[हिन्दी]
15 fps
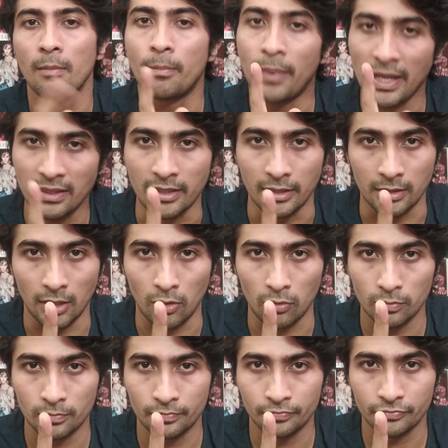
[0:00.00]
पेन देता
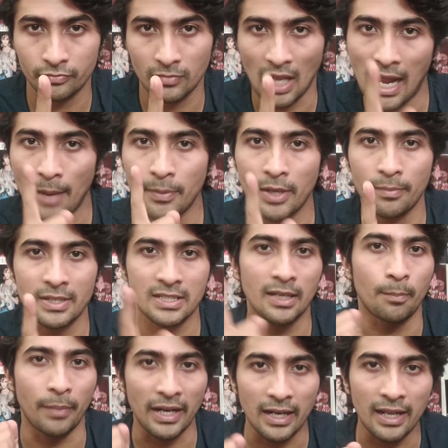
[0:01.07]
हूं आपके पास एक
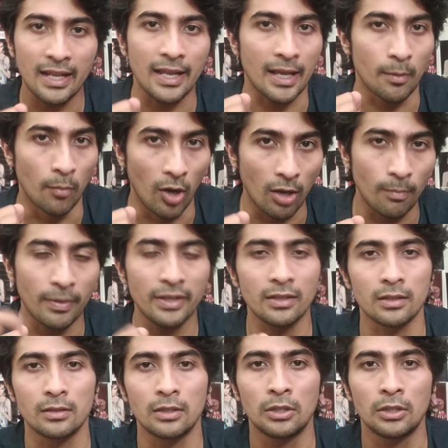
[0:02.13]
पेन है एक बॉल पेन